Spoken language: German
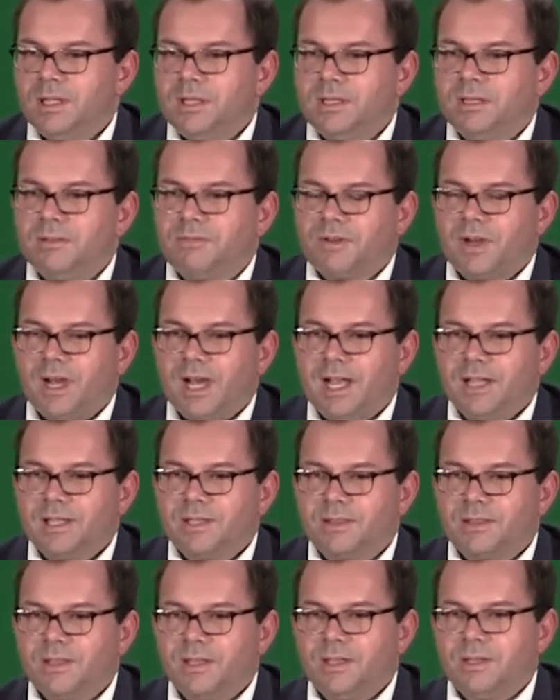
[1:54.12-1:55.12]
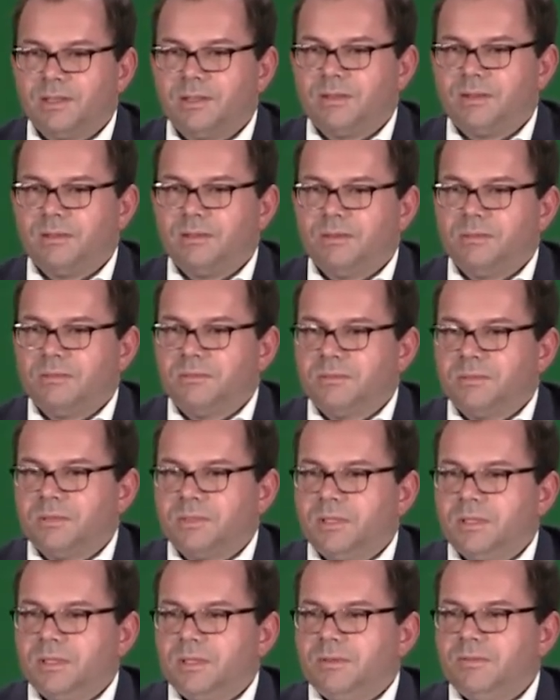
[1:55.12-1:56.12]
Die fragen sich,
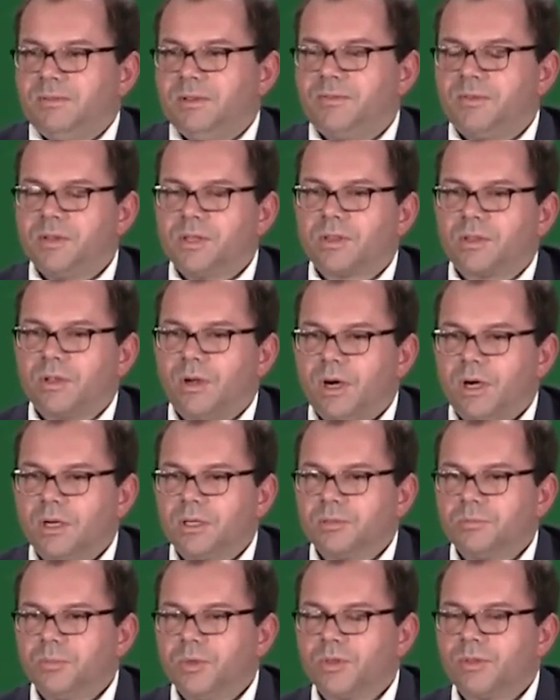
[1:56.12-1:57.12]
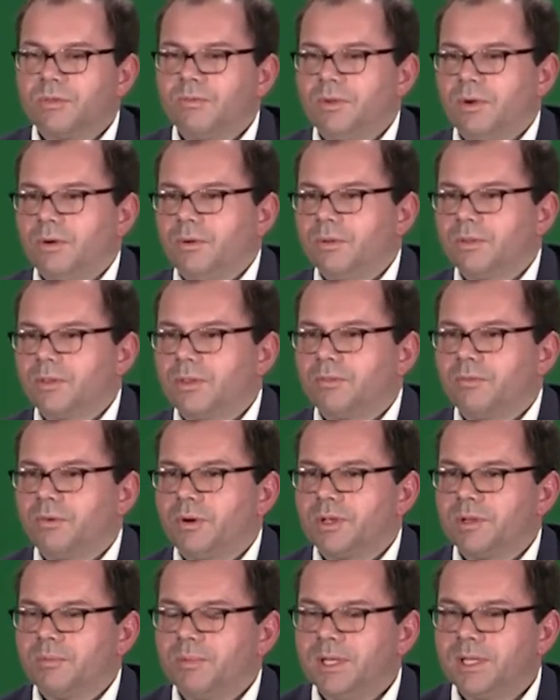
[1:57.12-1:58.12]
wie viel Sorgen müssen wir uns
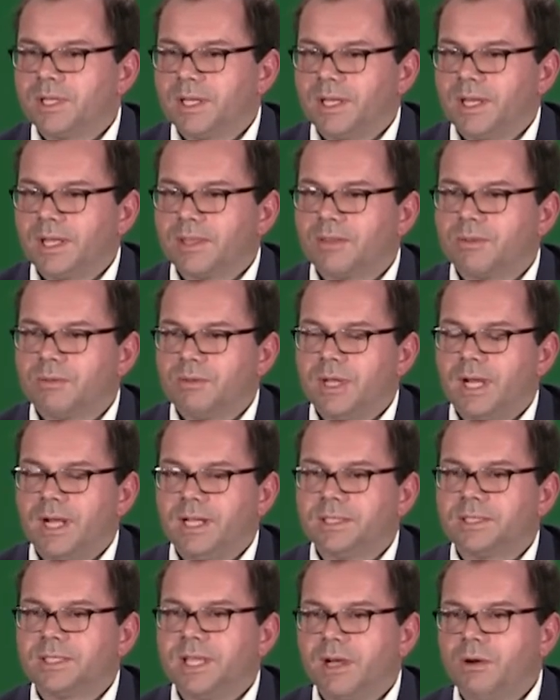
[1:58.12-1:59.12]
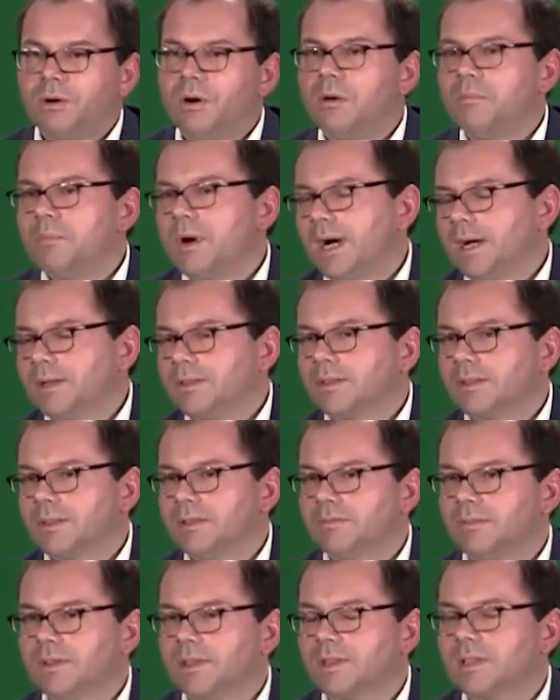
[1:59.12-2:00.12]
vor dem internationalen Terror machen?
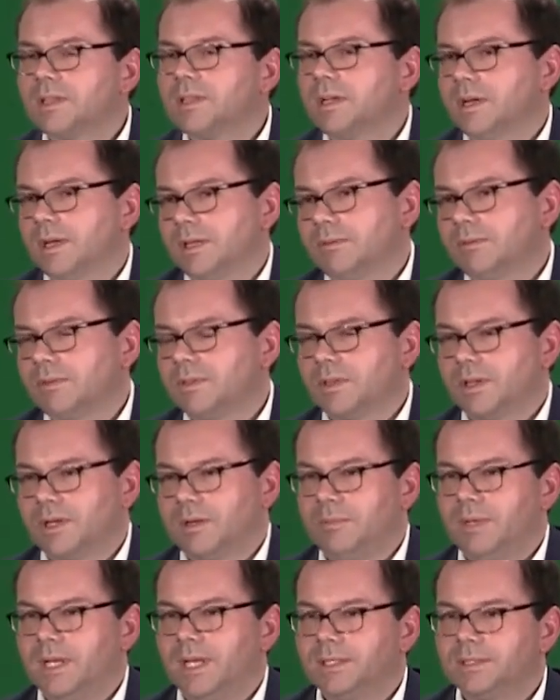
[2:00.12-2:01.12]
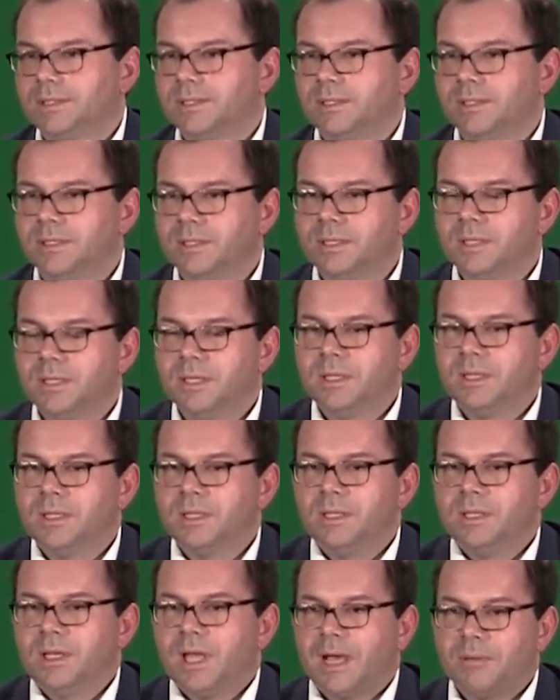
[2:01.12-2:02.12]
Sind wir sicher in unserem Land?
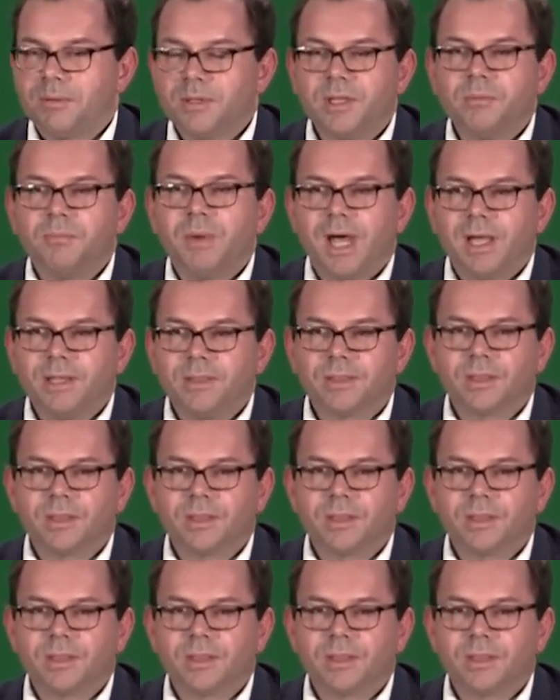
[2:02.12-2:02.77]
Aber die machen